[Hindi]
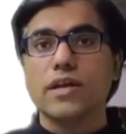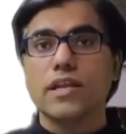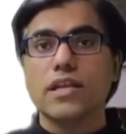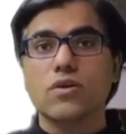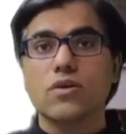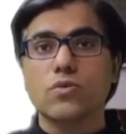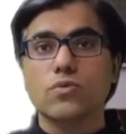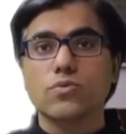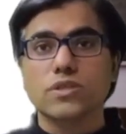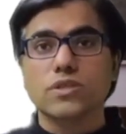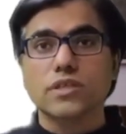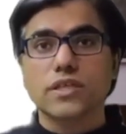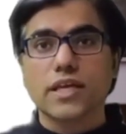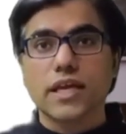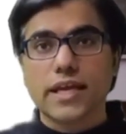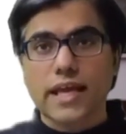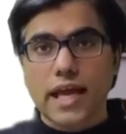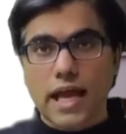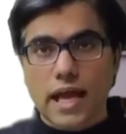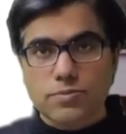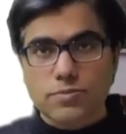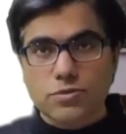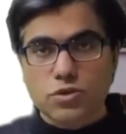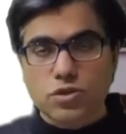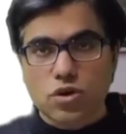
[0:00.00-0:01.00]
वाली कौन सी है
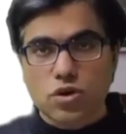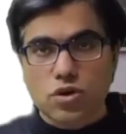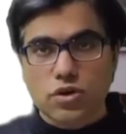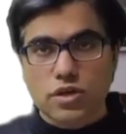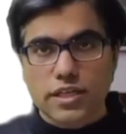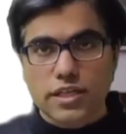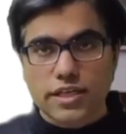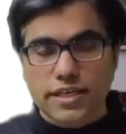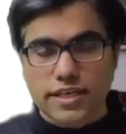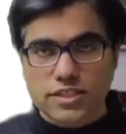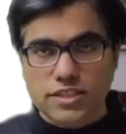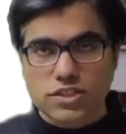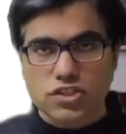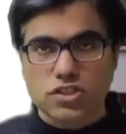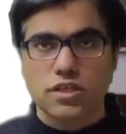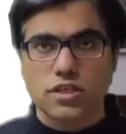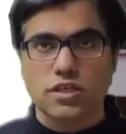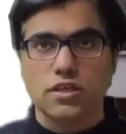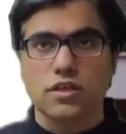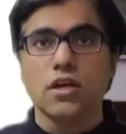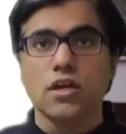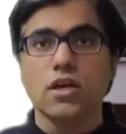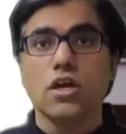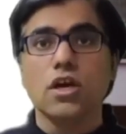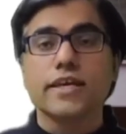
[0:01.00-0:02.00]
गैप्स डॉट टी एक्स टी